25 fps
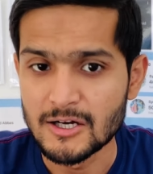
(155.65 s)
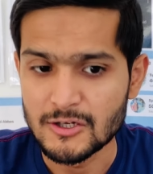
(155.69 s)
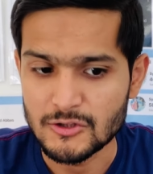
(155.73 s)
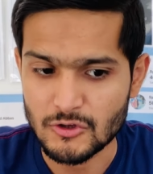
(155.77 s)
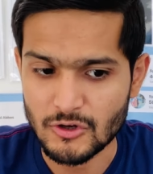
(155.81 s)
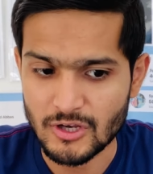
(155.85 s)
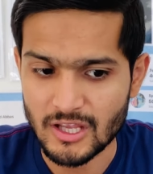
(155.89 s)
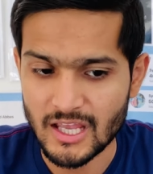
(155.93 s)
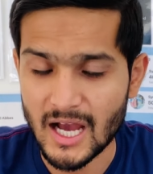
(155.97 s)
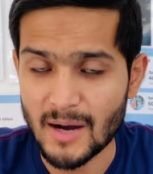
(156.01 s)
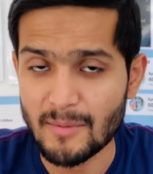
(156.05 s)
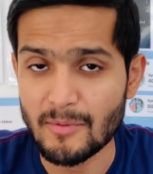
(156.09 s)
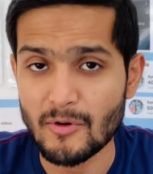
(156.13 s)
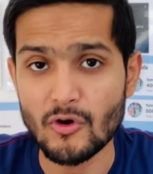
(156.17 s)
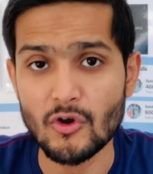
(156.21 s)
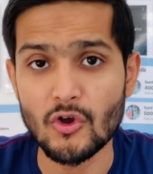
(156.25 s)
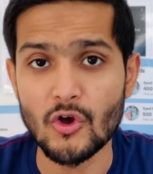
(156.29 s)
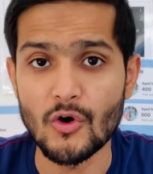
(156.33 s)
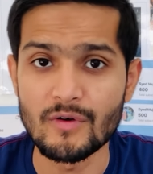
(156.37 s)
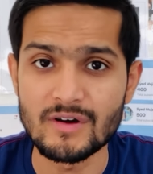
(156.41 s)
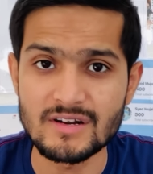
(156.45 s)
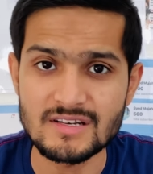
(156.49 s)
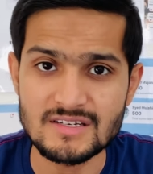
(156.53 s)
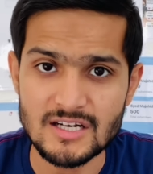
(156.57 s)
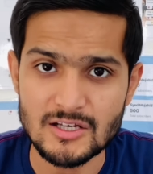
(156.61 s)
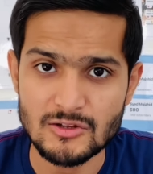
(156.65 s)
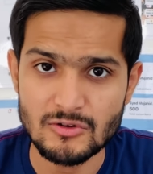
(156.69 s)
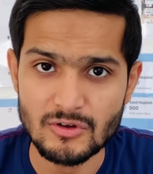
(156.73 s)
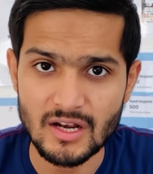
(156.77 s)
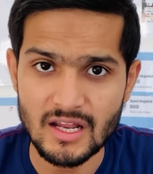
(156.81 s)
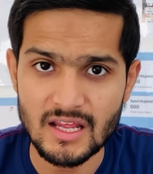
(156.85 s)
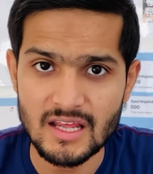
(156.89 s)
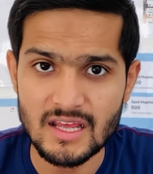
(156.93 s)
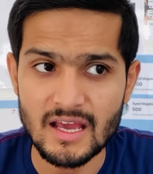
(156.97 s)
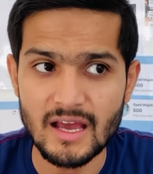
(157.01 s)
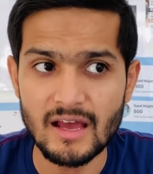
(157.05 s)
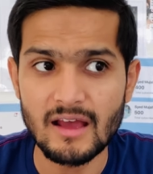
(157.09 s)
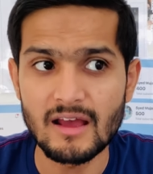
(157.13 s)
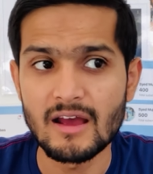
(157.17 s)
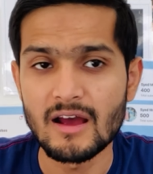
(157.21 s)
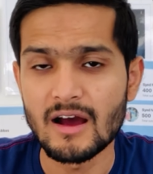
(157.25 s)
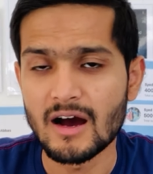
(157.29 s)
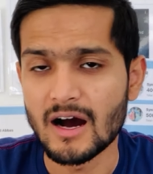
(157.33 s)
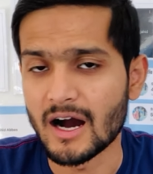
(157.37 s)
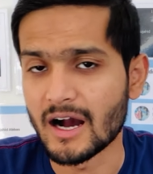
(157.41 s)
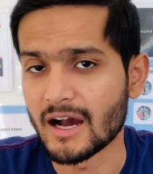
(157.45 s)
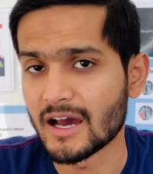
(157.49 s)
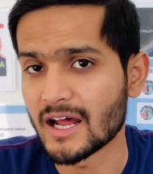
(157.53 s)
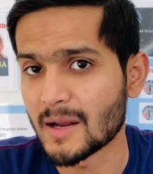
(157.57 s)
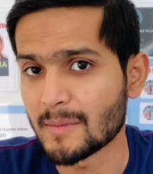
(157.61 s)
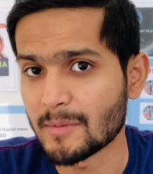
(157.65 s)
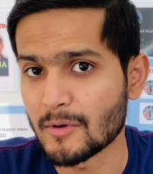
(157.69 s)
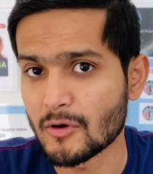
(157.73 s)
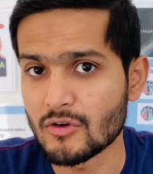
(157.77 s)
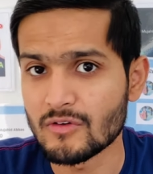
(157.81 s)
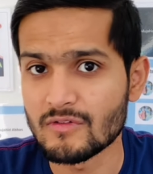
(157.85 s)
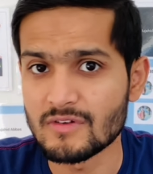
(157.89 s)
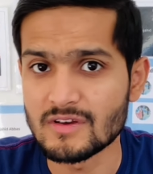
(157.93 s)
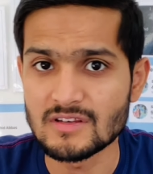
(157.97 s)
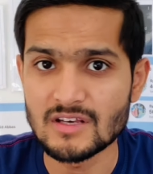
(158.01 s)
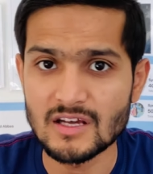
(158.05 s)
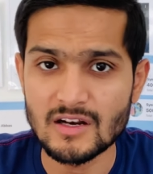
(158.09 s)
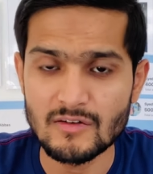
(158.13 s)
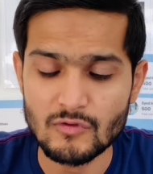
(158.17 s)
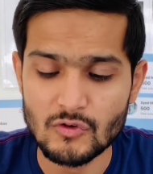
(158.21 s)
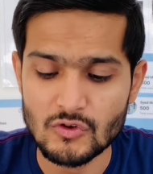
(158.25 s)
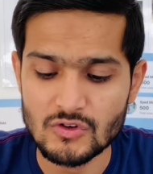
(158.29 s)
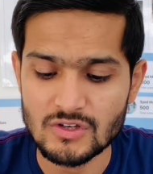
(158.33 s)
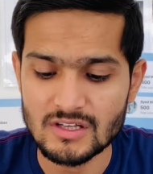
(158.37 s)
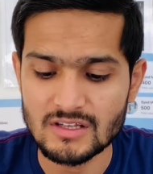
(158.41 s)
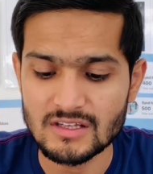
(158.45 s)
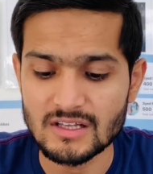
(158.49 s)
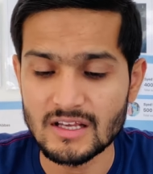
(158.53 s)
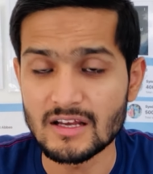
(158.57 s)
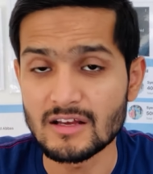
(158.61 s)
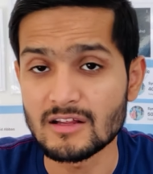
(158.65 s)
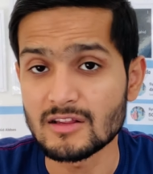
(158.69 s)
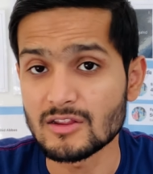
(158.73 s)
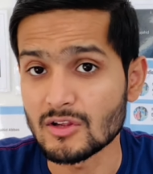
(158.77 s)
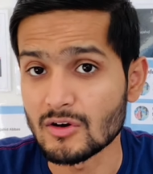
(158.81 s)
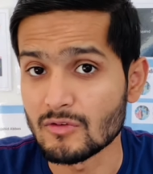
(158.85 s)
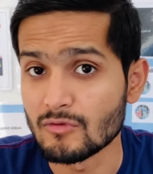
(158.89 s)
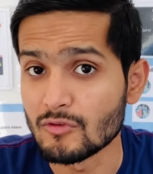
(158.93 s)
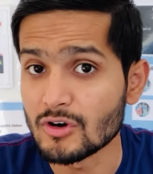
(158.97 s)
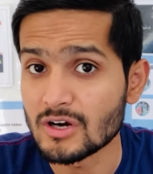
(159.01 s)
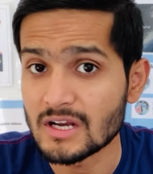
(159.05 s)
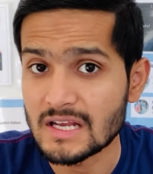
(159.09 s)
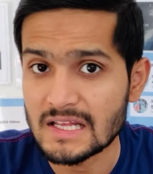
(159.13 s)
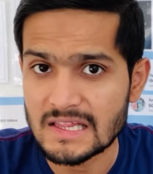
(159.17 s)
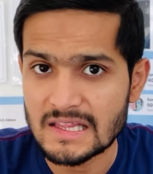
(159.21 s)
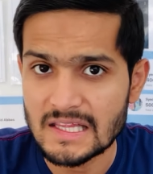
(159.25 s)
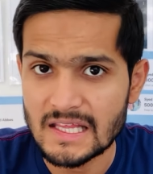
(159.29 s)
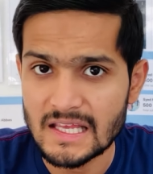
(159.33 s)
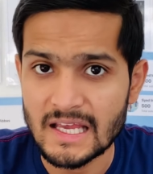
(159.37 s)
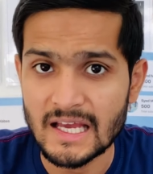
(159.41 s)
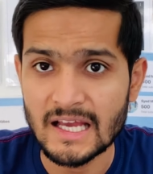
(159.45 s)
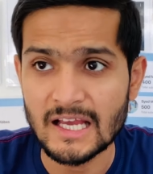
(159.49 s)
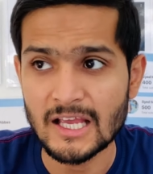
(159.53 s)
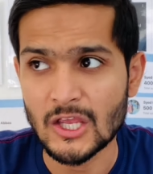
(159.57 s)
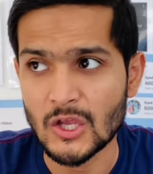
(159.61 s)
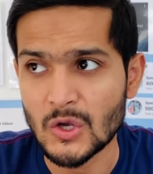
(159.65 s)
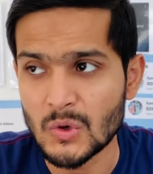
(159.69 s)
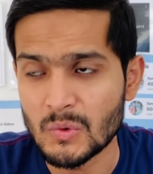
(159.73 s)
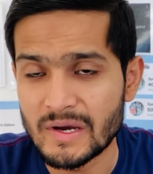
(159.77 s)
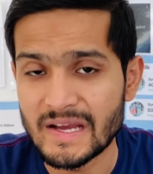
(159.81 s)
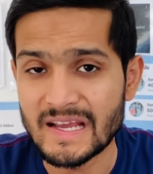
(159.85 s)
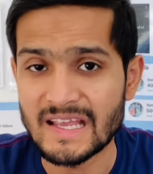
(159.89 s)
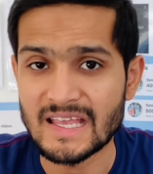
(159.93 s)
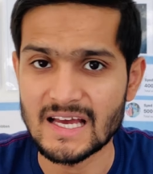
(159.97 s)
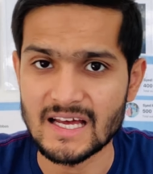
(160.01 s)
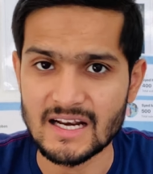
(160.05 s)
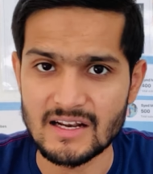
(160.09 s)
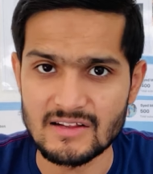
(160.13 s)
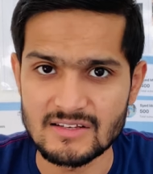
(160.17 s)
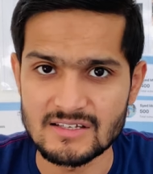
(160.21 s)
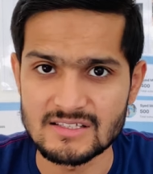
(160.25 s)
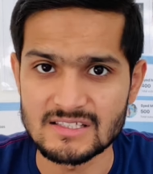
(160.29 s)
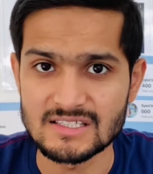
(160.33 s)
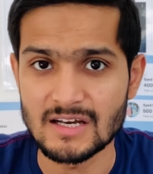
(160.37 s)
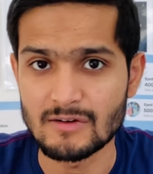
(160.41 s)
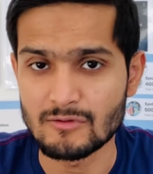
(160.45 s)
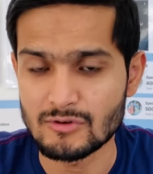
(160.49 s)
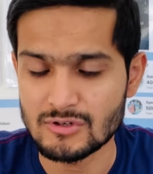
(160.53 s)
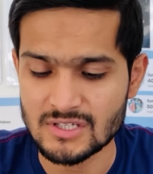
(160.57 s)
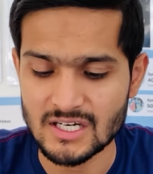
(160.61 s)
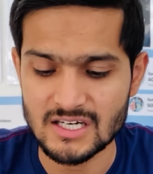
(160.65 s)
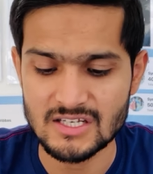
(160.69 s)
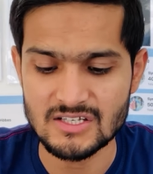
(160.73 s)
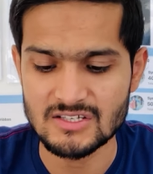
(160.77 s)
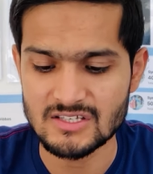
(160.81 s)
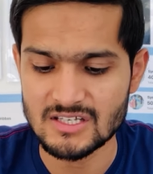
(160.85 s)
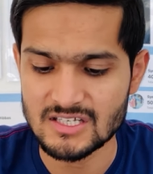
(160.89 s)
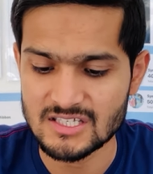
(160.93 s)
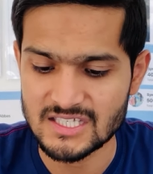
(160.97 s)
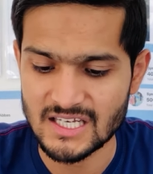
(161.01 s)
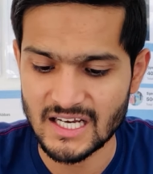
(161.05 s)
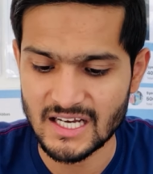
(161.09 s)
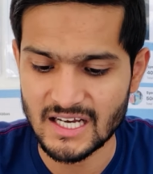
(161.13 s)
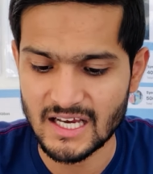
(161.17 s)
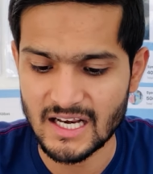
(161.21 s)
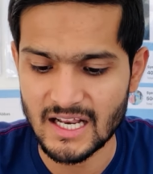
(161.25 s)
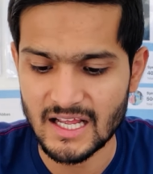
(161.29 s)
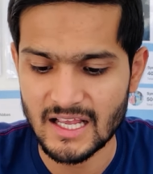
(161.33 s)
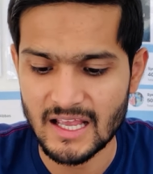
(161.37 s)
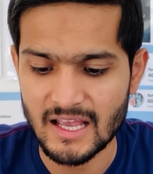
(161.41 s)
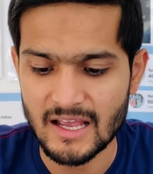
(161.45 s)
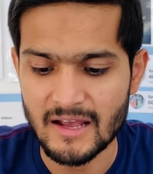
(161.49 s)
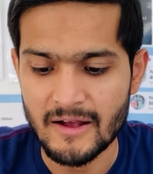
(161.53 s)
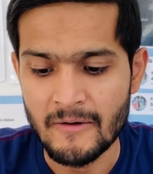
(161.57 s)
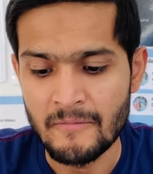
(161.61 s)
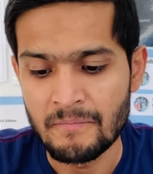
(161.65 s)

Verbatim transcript: तो क्या आपको कोई ओवरस्टे तो नहीं है अगर आपके कोई वीज़ा रिफ्यूजल हैं तो वो कितने हैं क्यों हैं क्या रीजन हैं वो सारी चीज़ें चेक करेंगे